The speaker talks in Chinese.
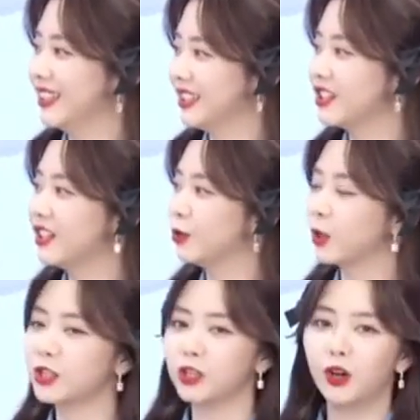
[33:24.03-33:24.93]
其实很多
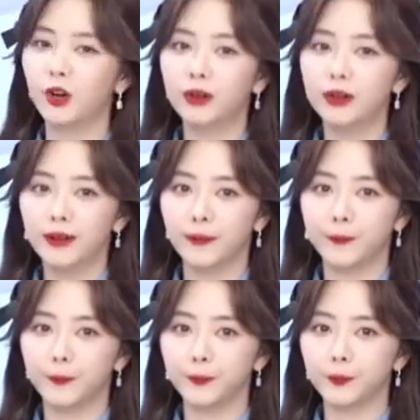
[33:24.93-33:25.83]
时候，
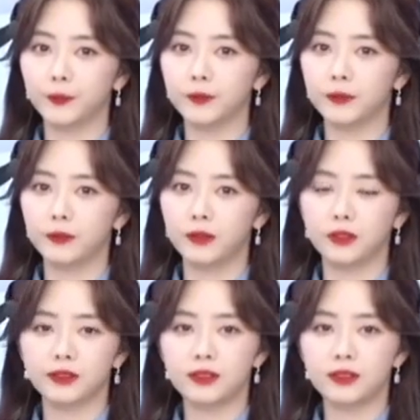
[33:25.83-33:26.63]
嗯，你